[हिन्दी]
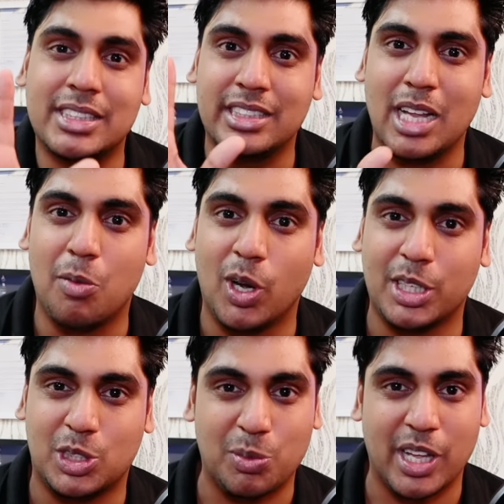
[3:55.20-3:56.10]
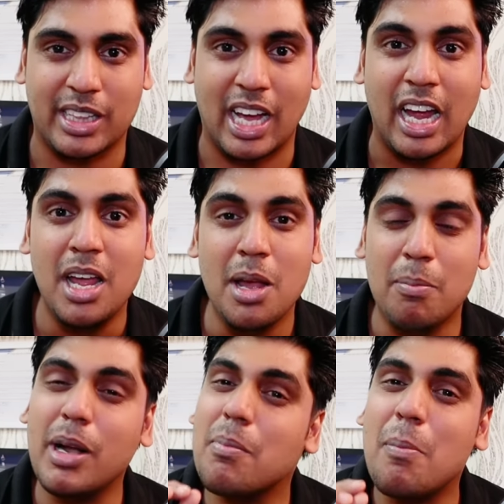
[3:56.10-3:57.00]
बस इतना बोल के चुप हो जाता है
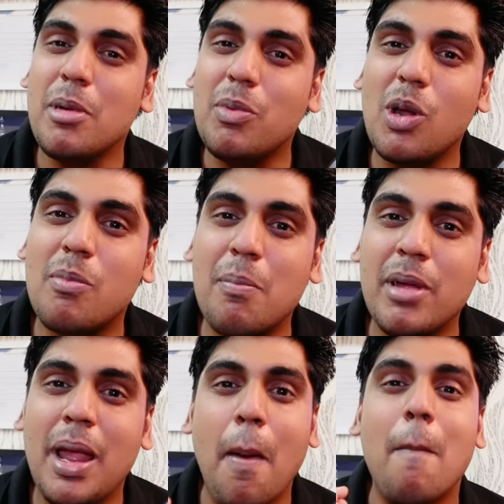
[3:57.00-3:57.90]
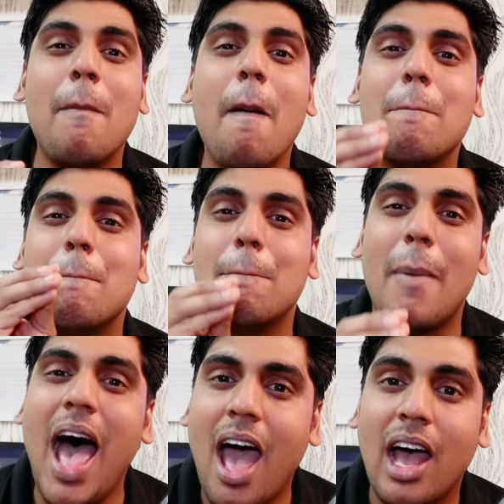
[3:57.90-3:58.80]
बेटा मम्मी बोलो मम्मी
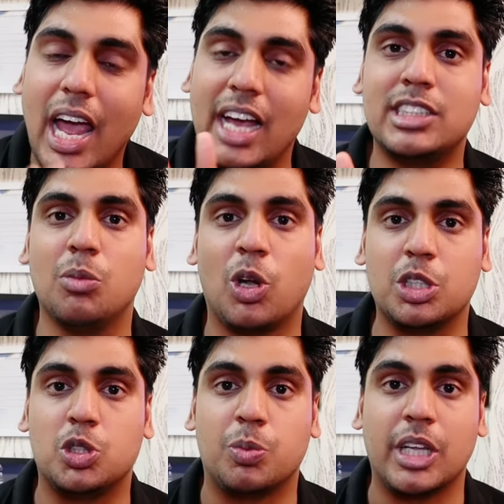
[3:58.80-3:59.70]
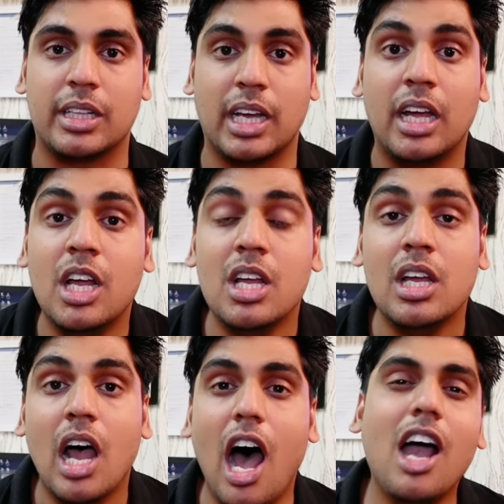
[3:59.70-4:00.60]
मम्मा ऐसे बोल के चुप हो जाता है
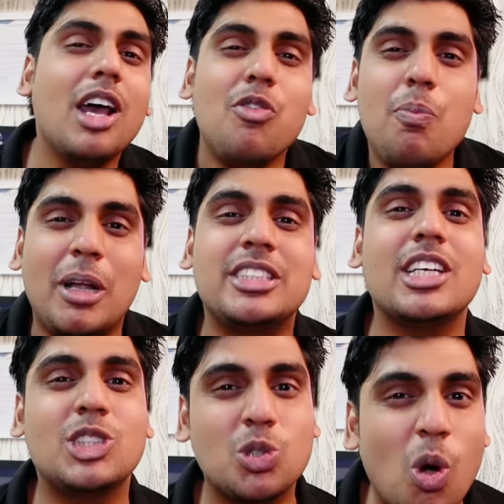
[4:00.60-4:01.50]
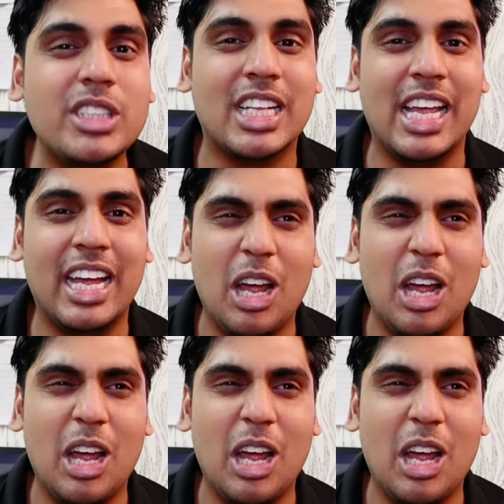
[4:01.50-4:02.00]
अगर वो बच्चा सोच